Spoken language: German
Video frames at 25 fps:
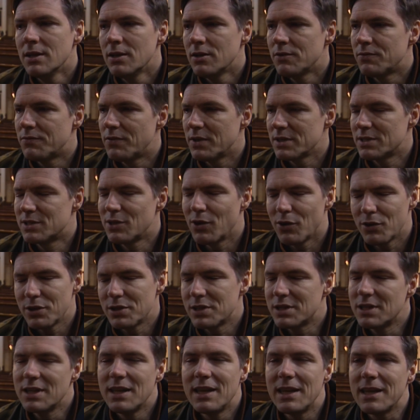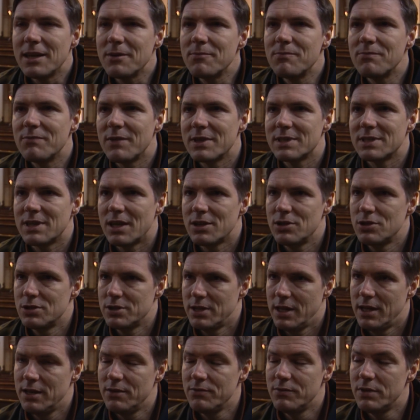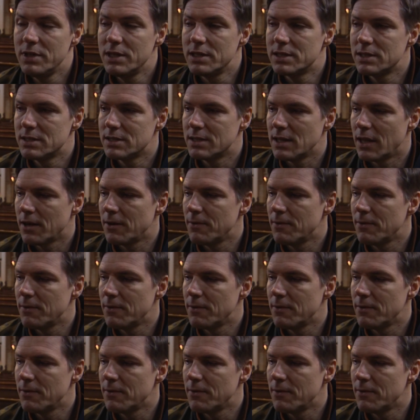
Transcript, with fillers: verseuchten Leben was anstellen willst,